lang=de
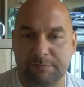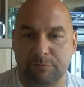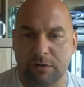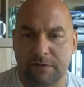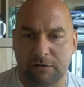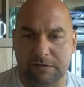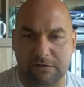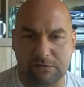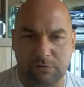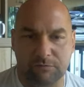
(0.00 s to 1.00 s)
im Bollwerk oder
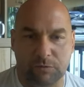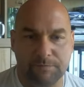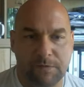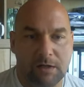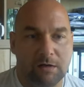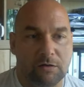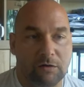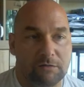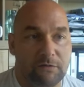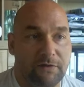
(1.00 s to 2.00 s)
sonst irgendwo.
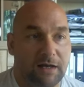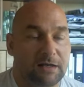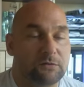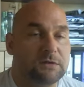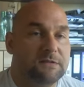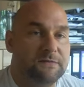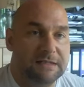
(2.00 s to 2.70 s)
Und wir fangen natürlich wie